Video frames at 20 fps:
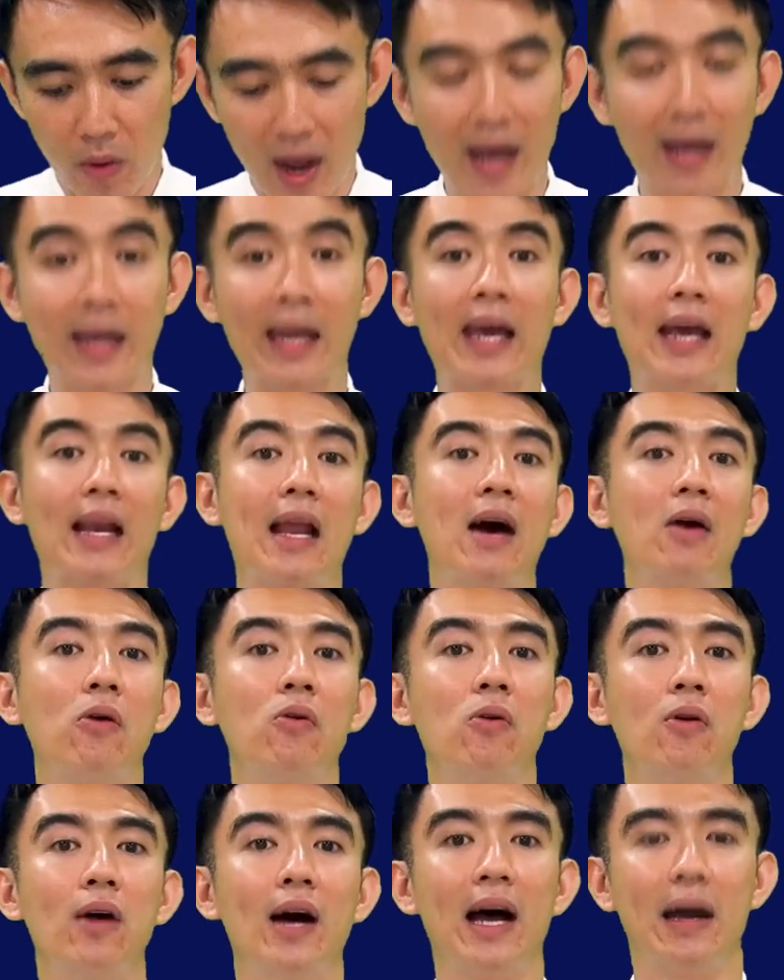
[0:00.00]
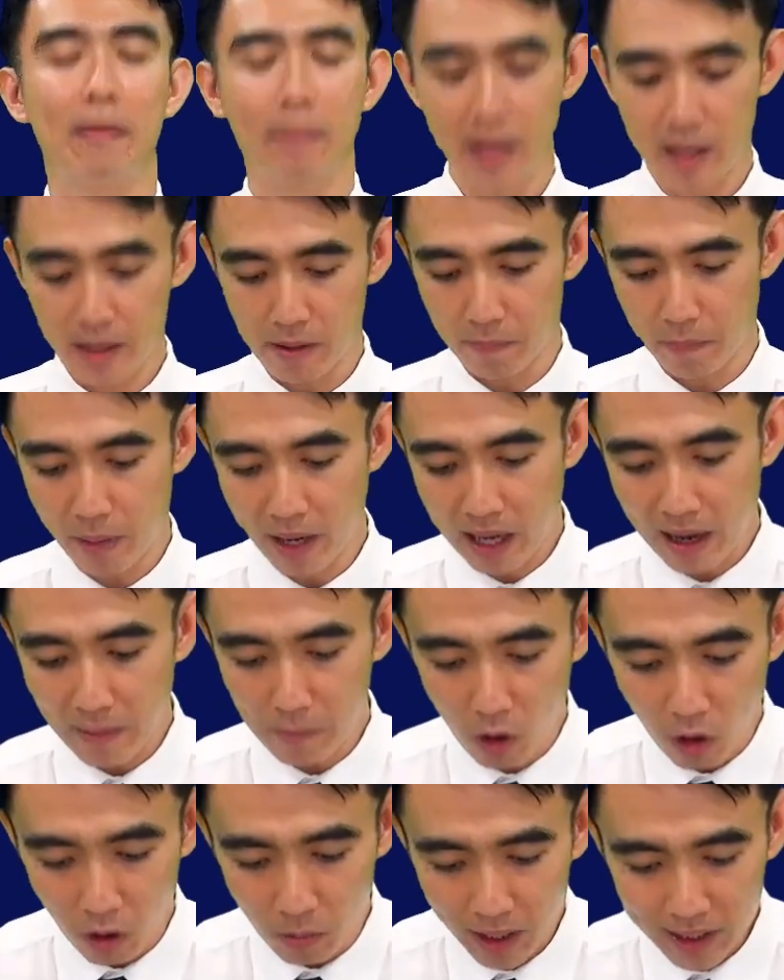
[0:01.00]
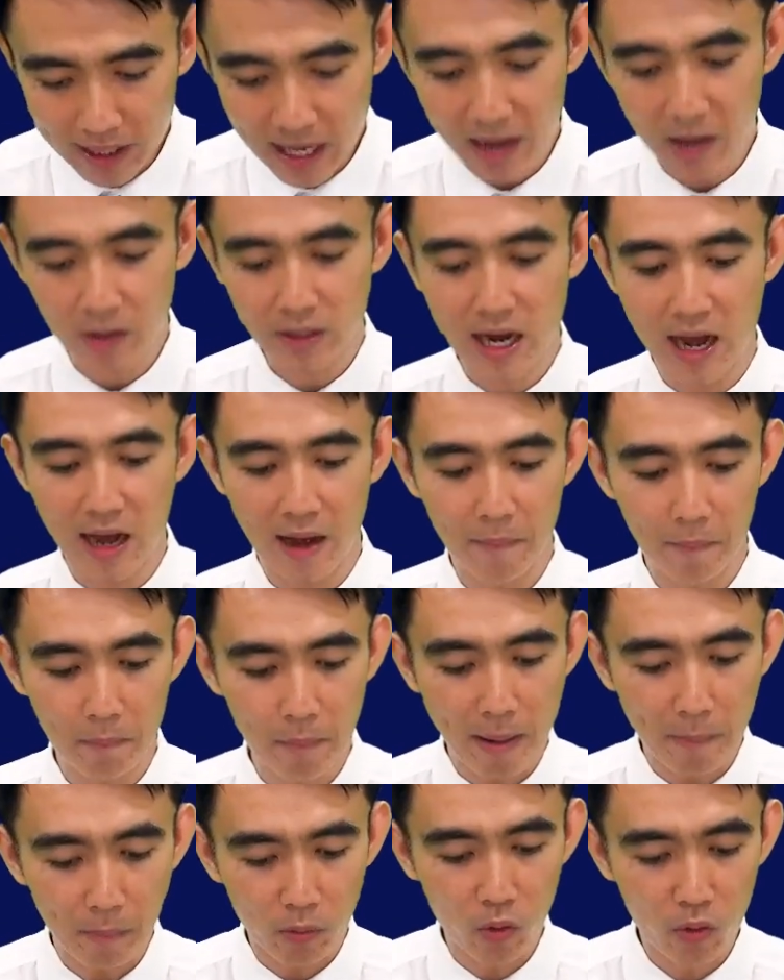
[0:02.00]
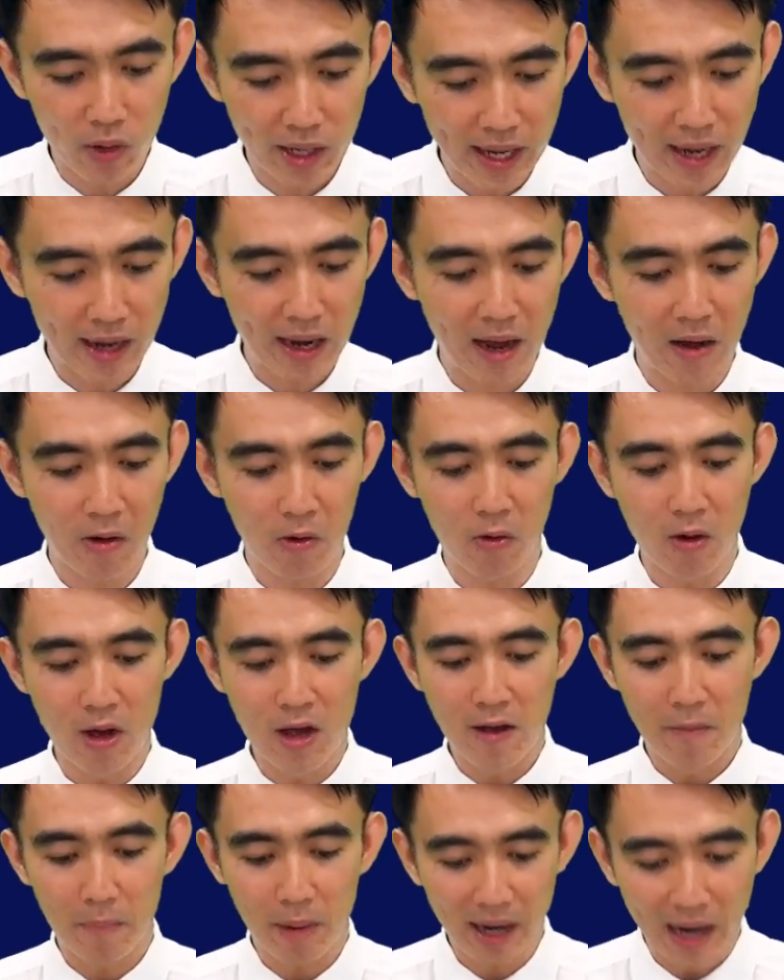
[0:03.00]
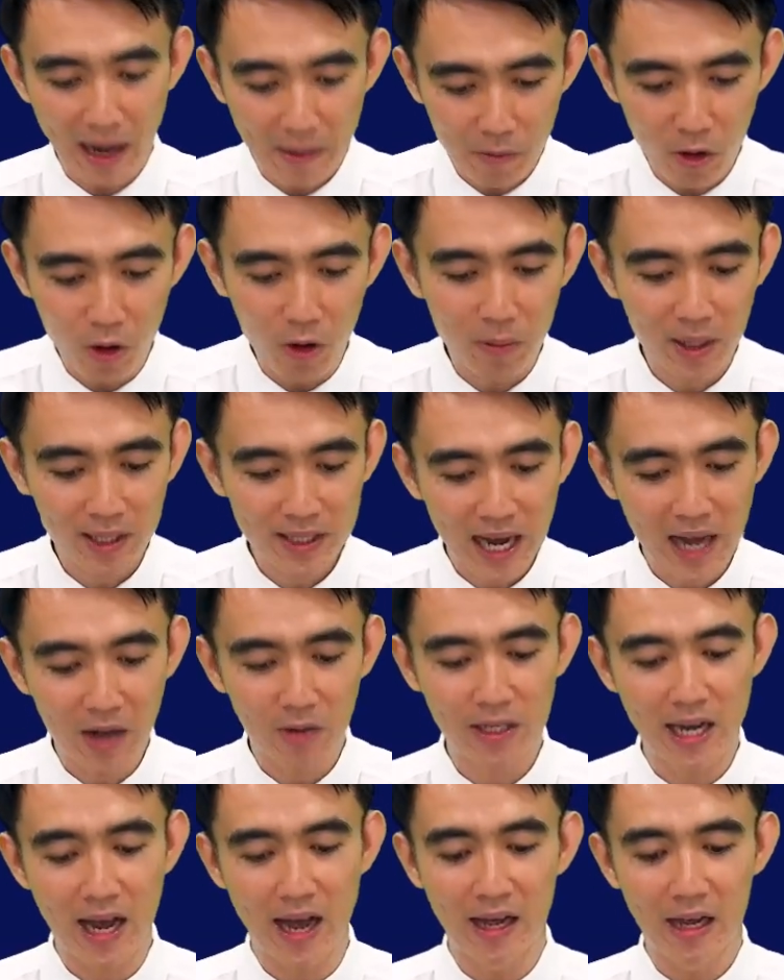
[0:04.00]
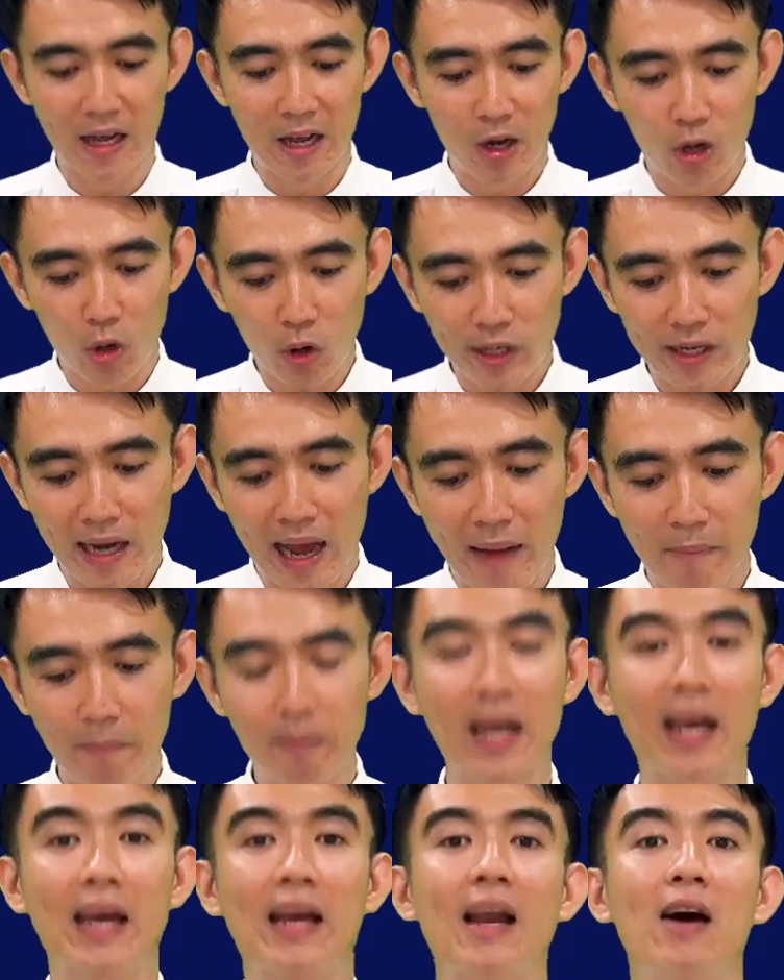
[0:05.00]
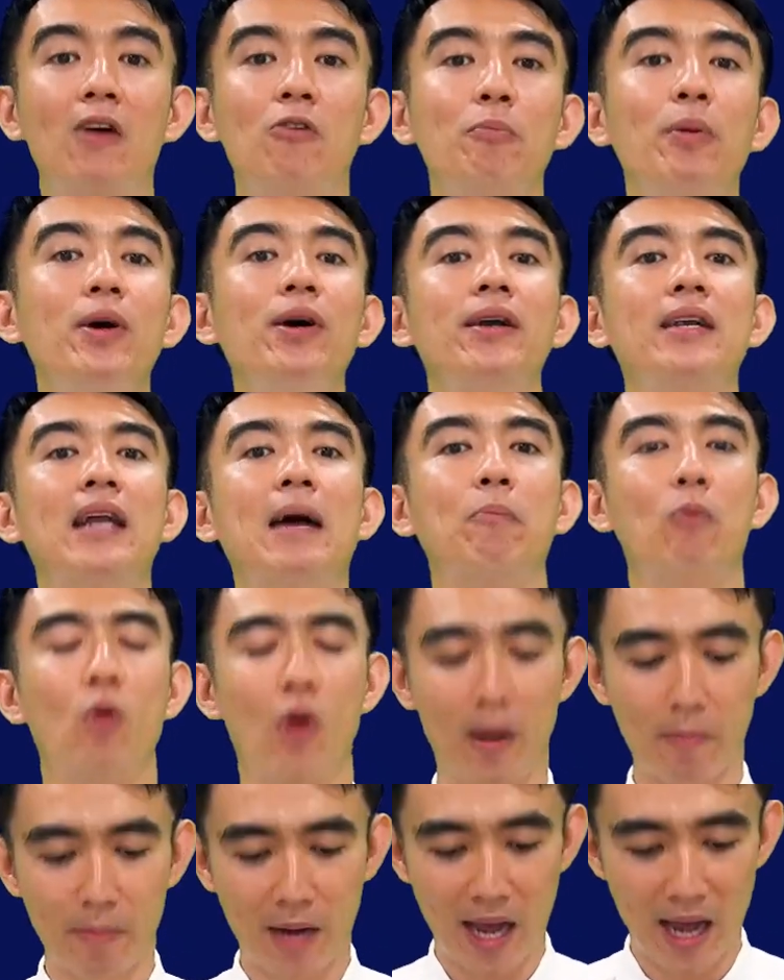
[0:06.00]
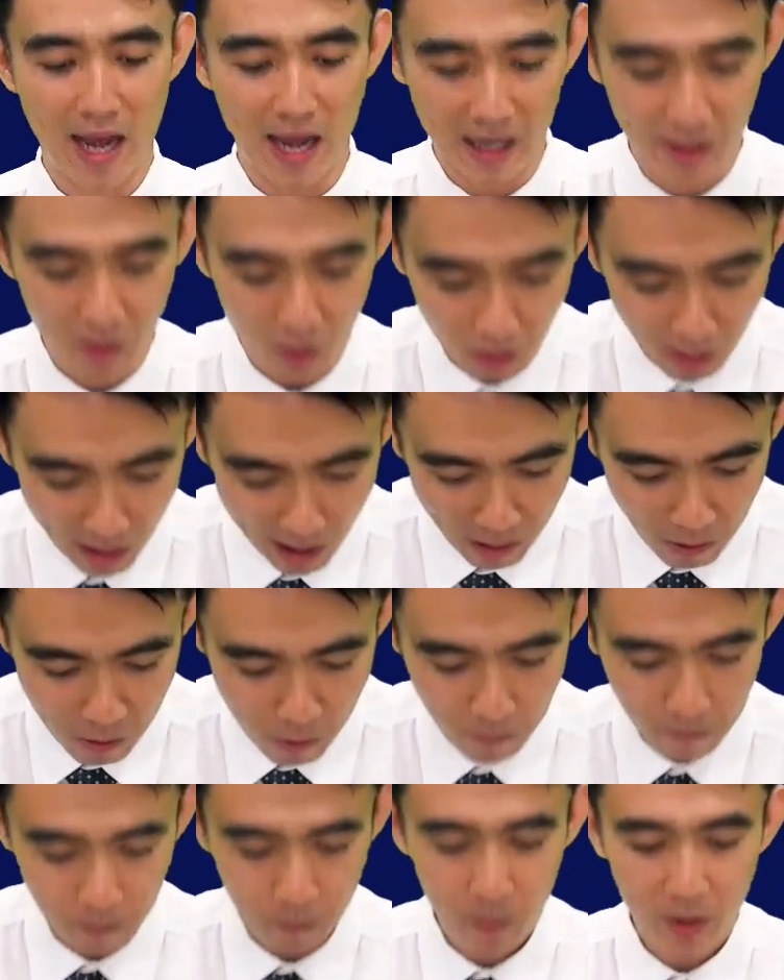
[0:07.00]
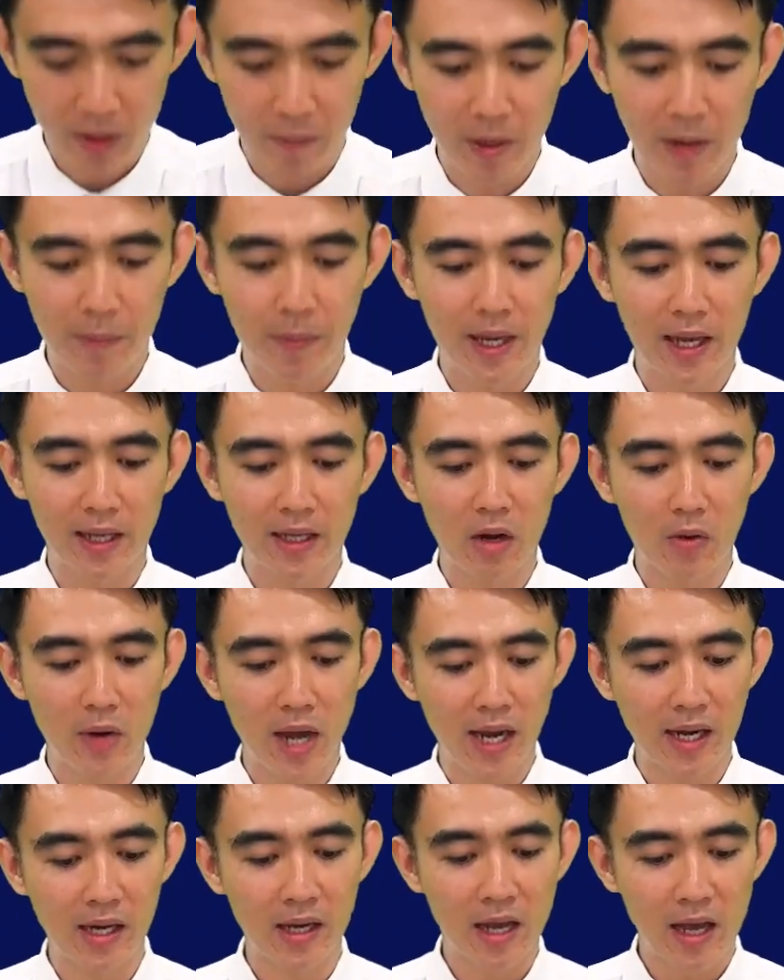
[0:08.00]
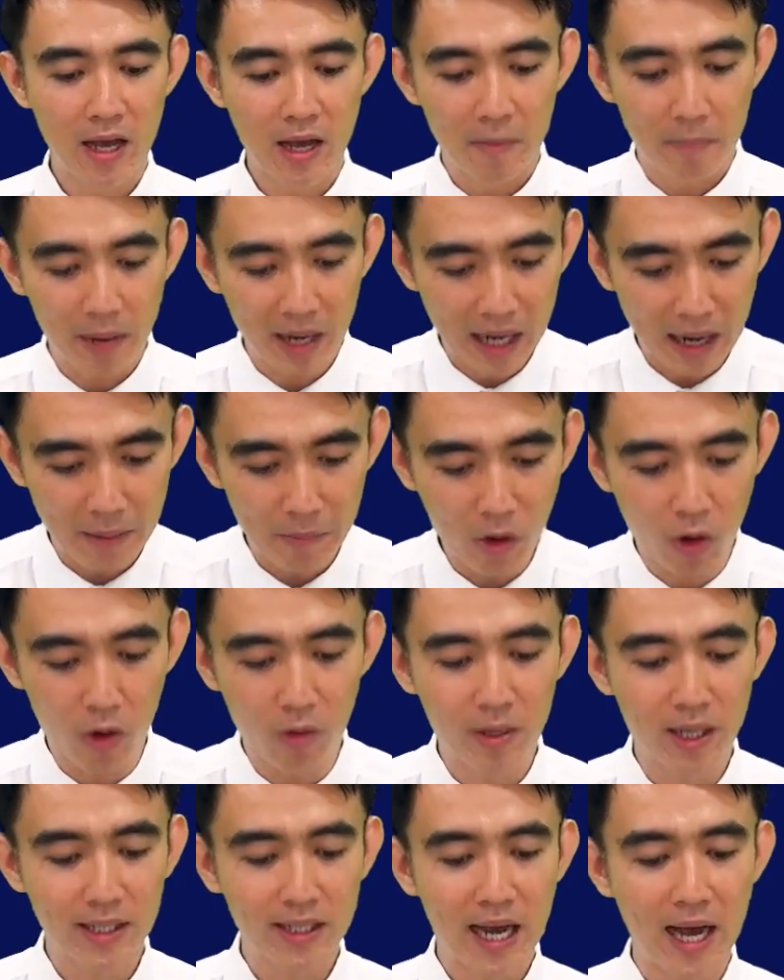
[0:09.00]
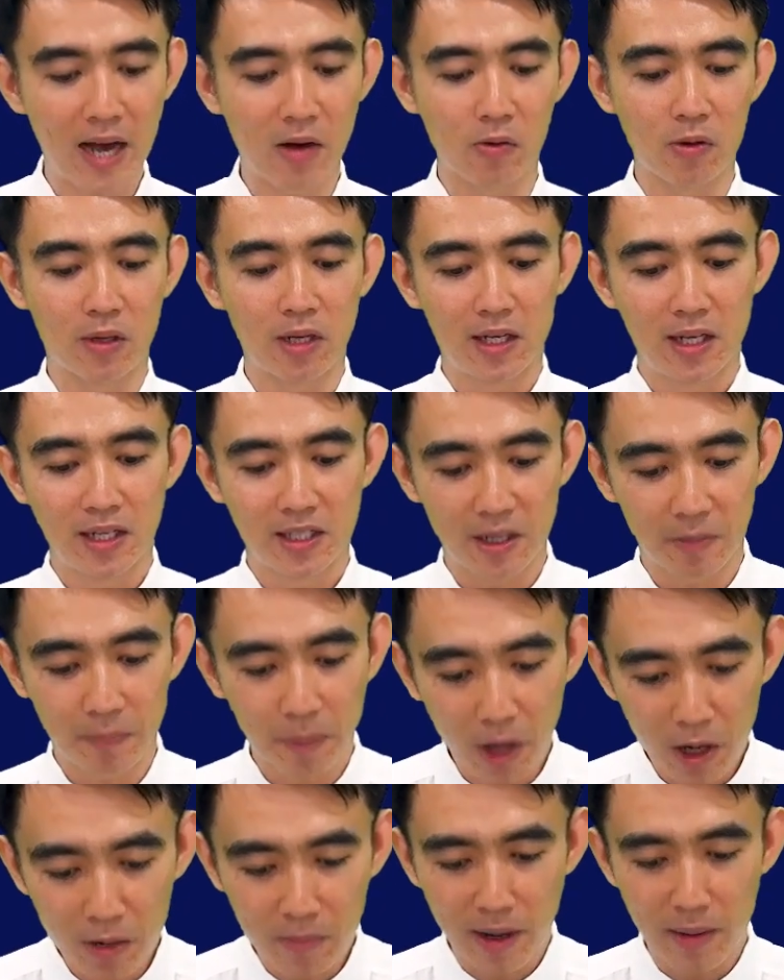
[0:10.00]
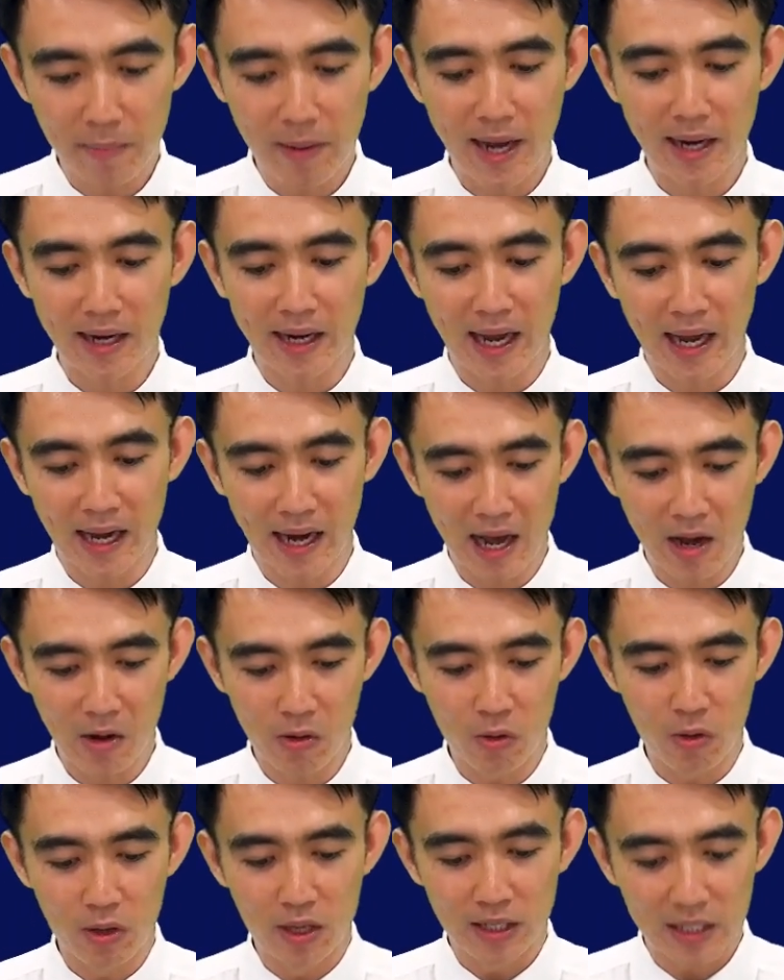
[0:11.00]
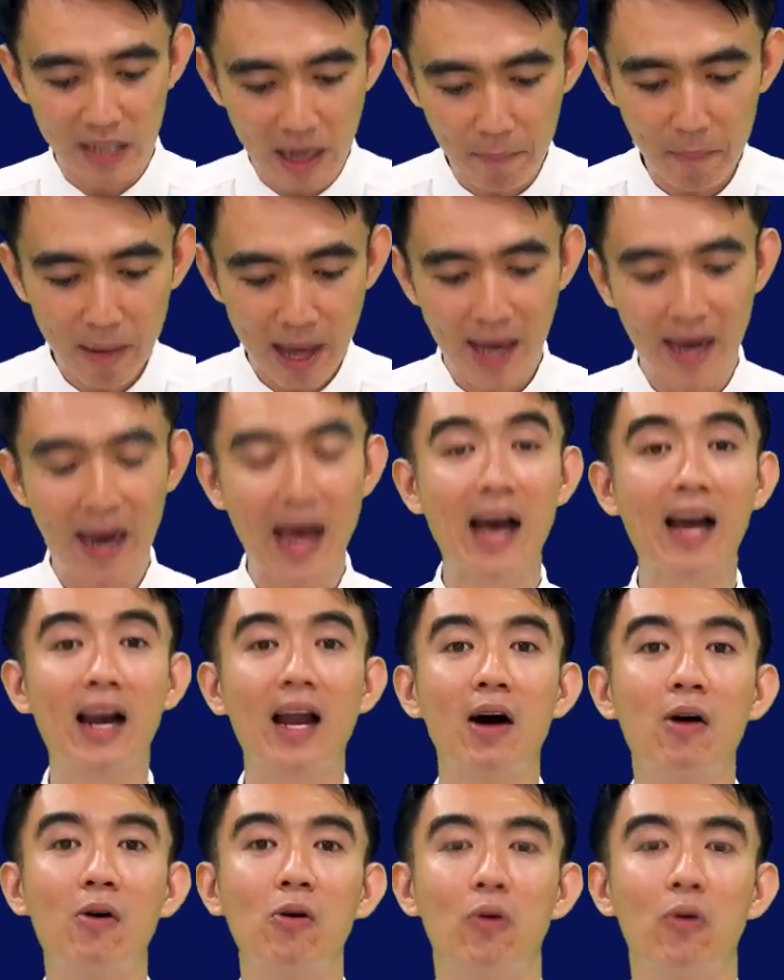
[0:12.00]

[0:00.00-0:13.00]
ว่างแก่เราอาเมนพระคำของพระเจ้าจะบำรุงเลี้ยงเราพระคำของพระเจ้าจะลดน้ำแก่เราเพื่อดับความกระหายของเราไม่เพียงเท่านั้นพระคำของพระเจ้าจะเพิ่มกำลังแก่เราชำระล้างเรา